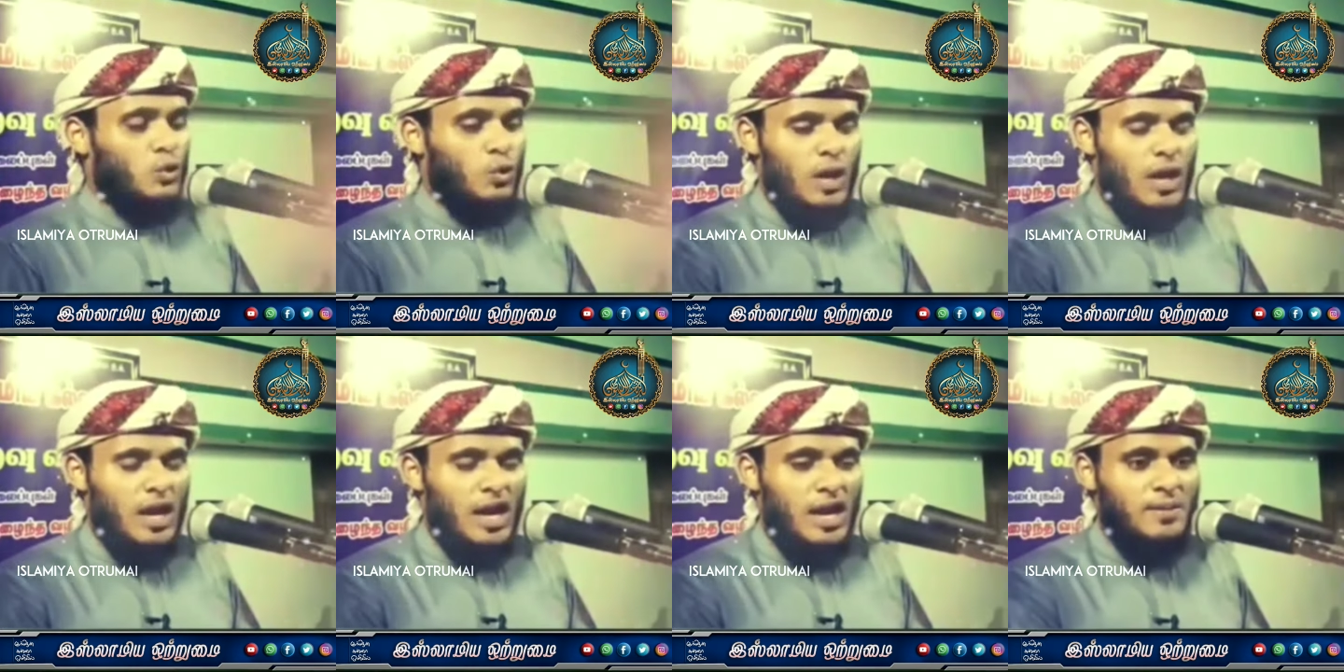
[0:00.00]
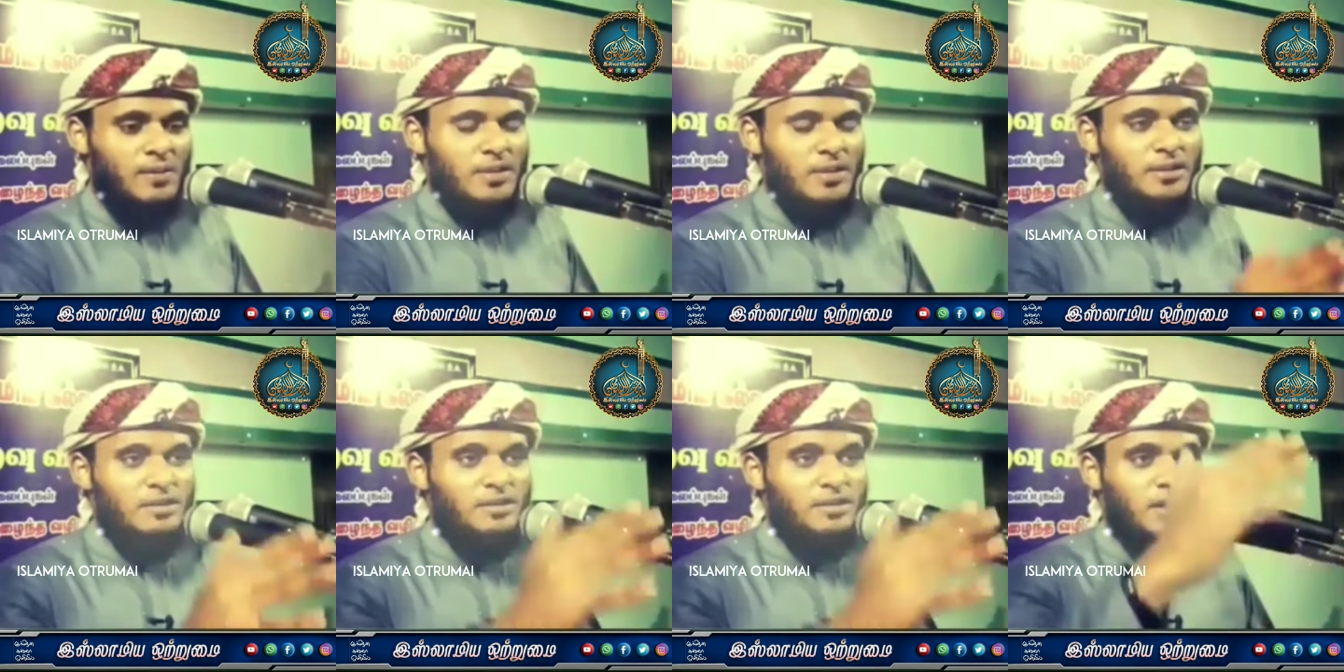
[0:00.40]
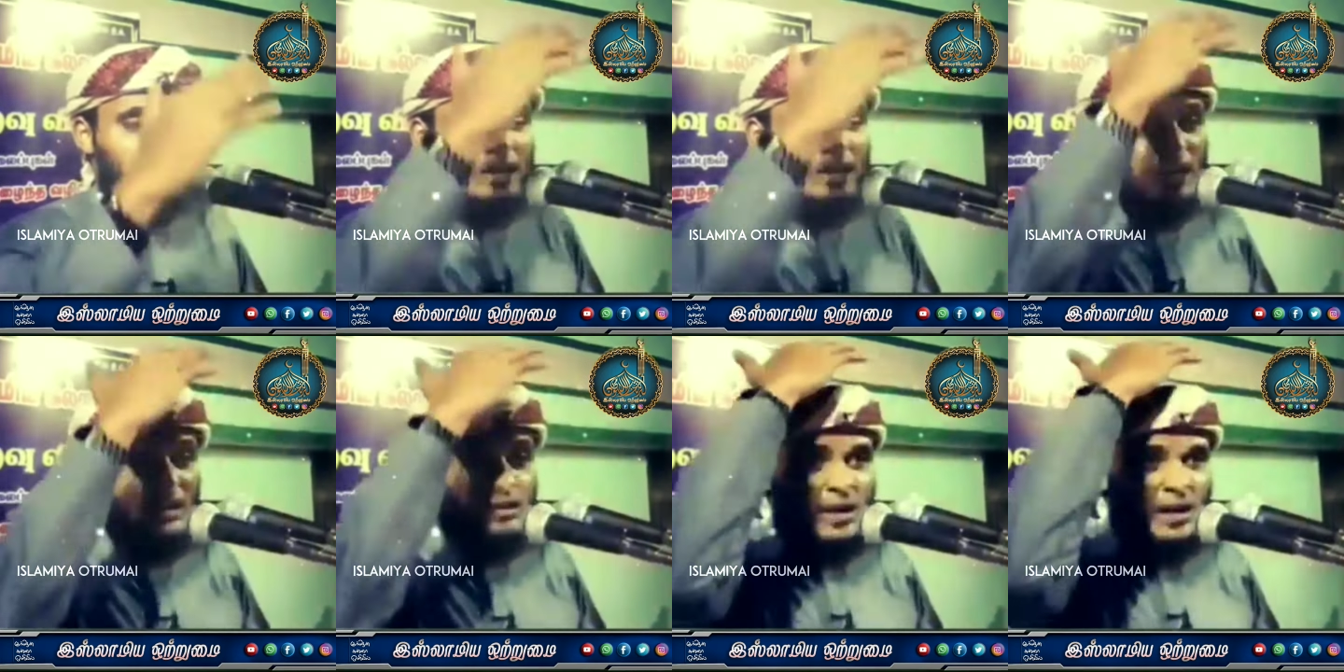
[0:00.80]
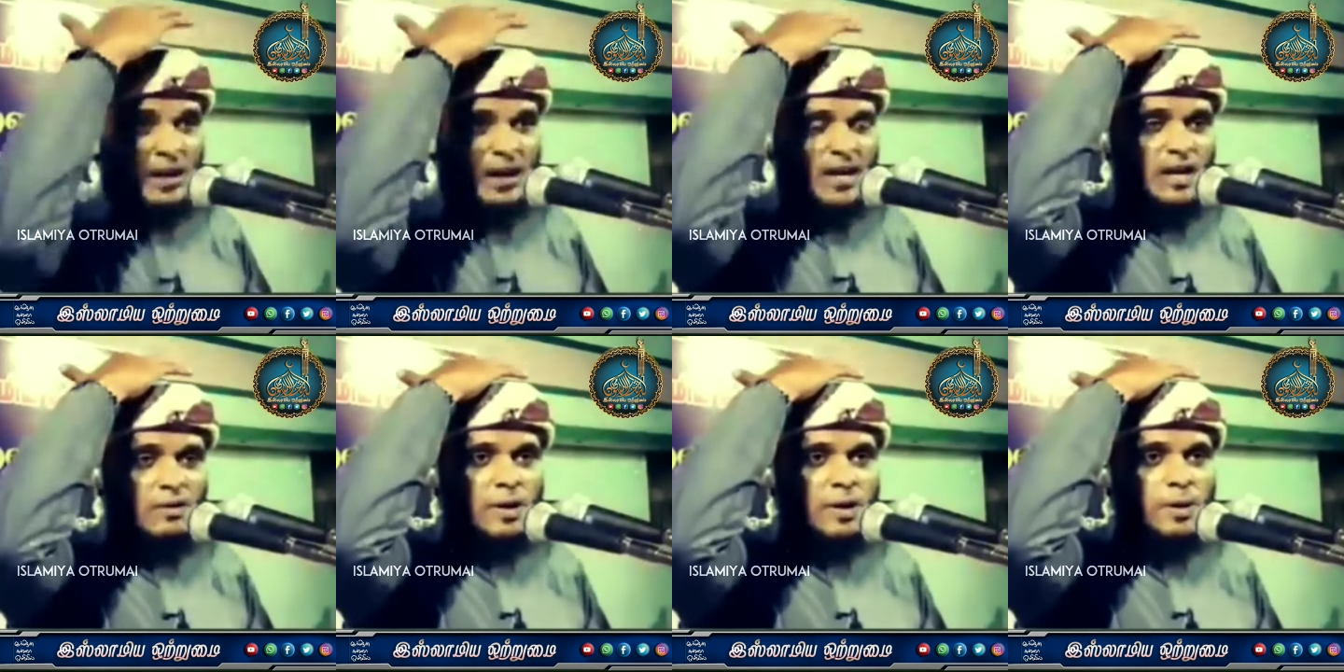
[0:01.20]
ரசூல்லா
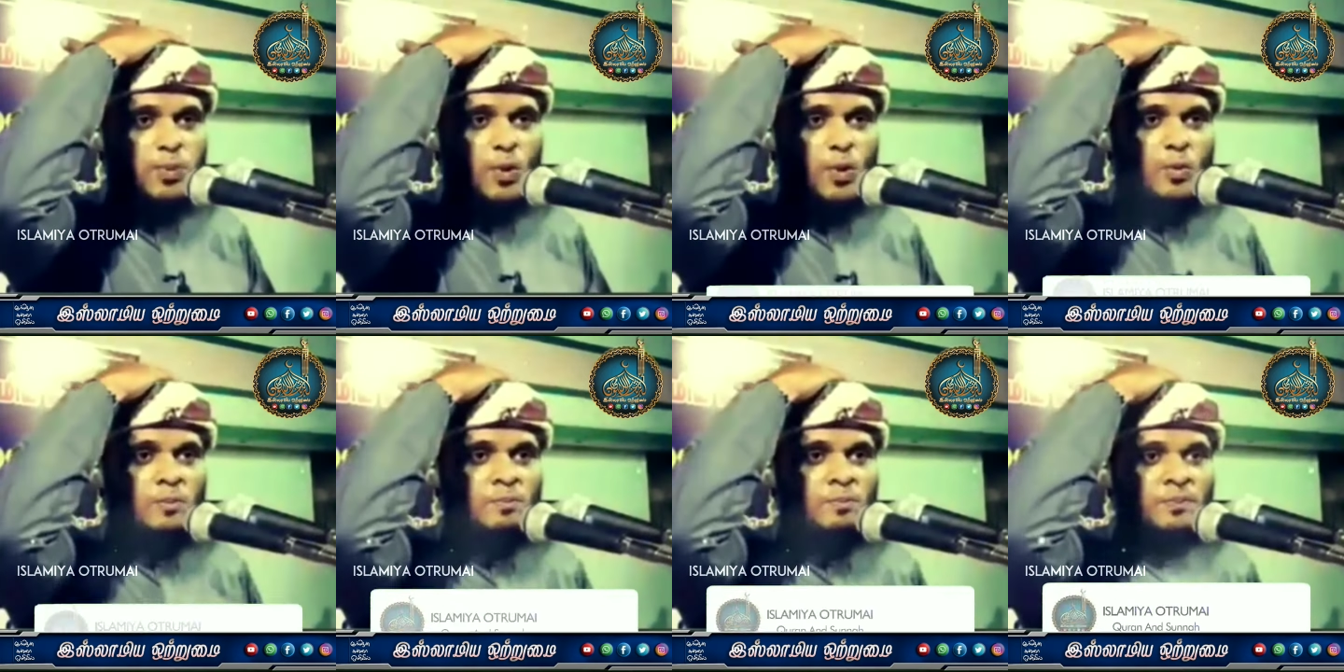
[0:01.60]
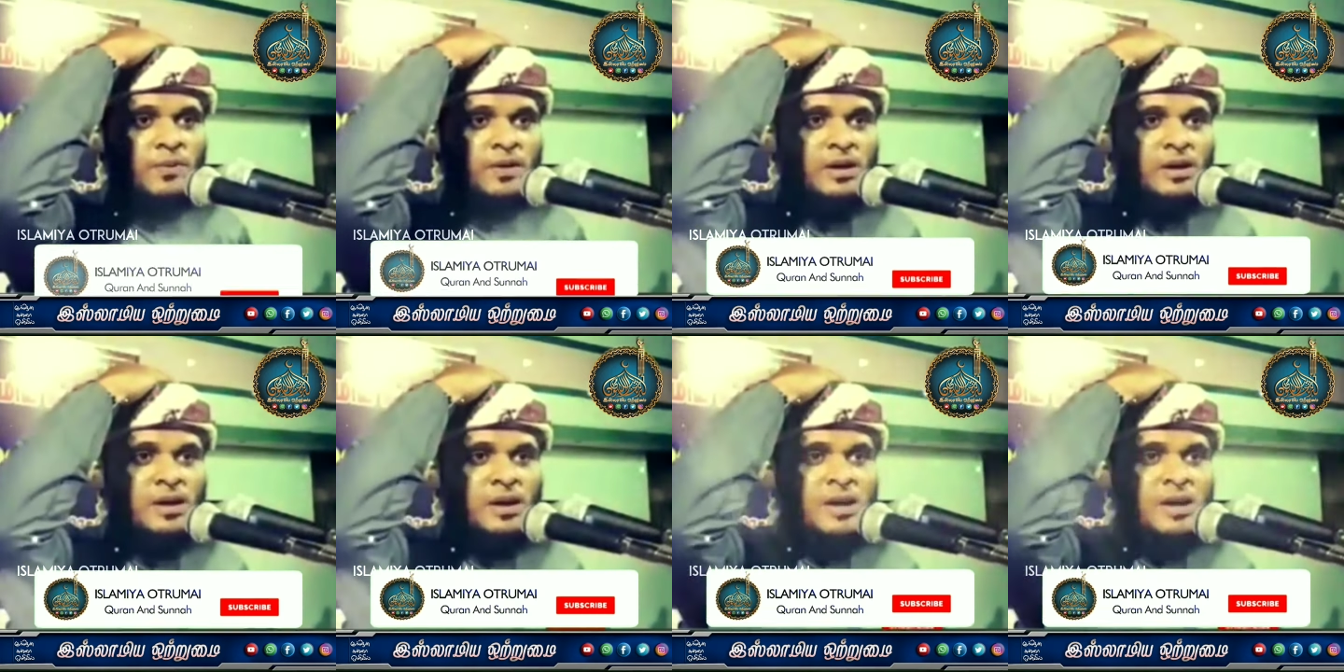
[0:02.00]
அனுமதித்திருந்தால் தலையில் வைப்போம்